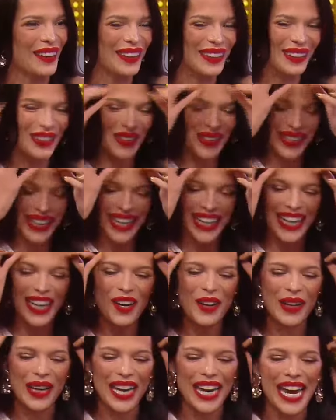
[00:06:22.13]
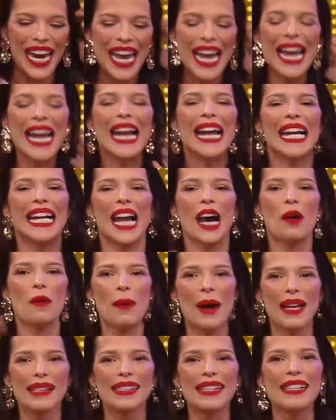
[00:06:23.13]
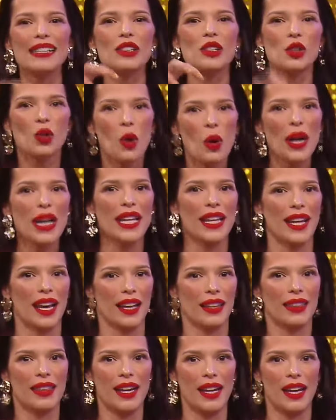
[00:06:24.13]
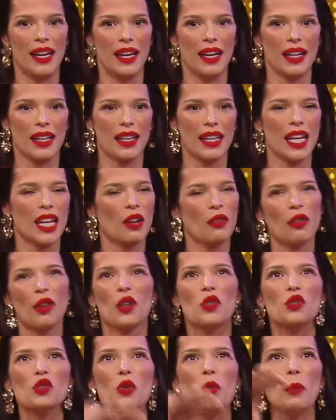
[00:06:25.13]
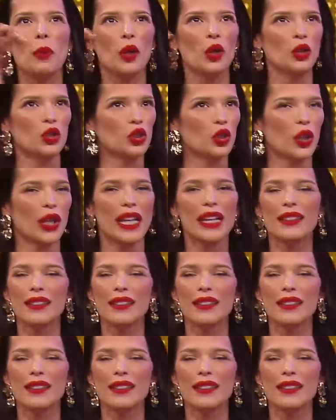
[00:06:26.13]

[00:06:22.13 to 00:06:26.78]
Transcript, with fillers: Entonces creo que las bases sólidas de quienes fueron sus productores